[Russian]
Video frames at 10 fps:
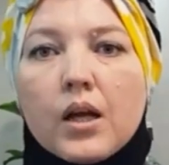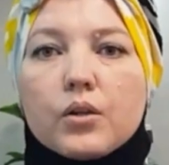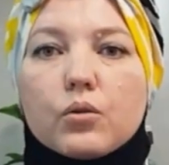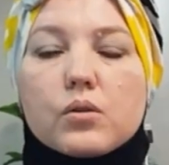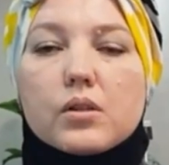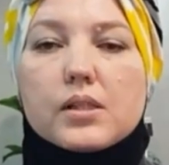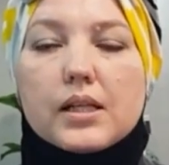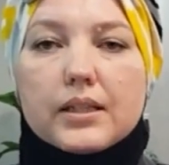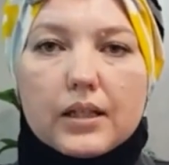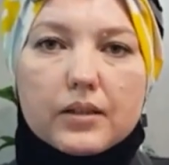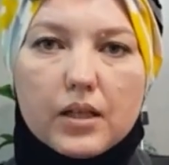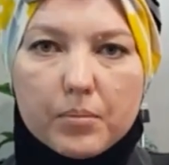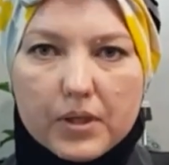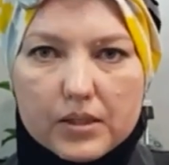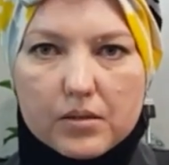тот задал
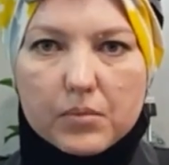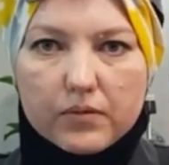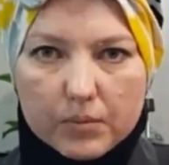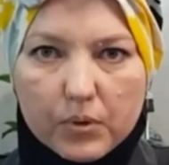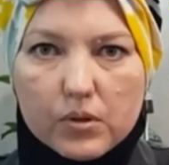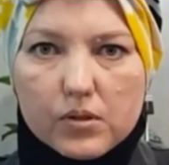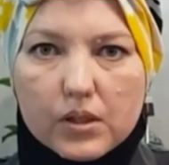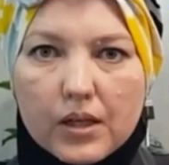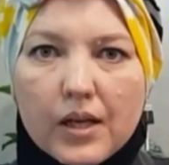необходимые вопросы,